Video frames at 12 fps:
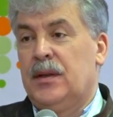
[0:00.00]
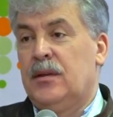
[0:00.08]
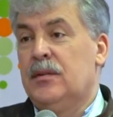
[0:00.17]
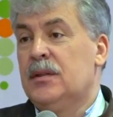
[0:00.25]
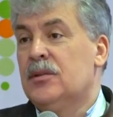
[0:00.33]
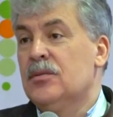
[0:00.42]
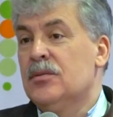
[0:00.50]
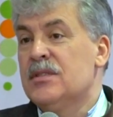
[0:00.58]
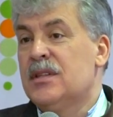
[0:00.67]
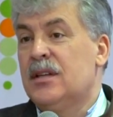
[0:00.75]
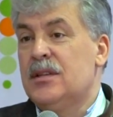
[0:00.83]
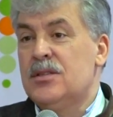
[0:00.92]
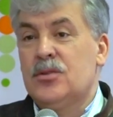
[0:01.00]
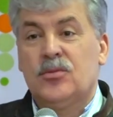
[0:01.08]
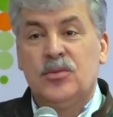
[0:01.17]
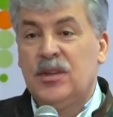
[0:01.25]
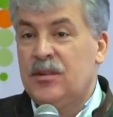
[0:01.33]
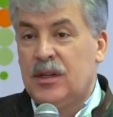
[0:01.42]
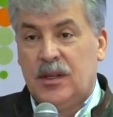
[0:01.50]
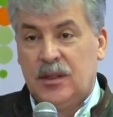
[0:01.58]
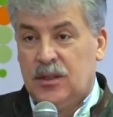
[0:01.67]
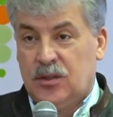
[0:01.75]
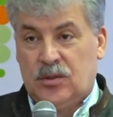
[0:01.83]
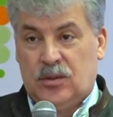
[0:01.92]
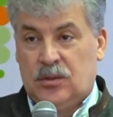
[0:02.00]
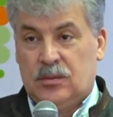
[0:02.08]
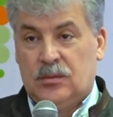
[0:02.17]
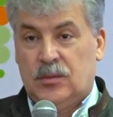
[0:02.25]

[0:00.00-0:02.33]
и в эту статистику не верит никто.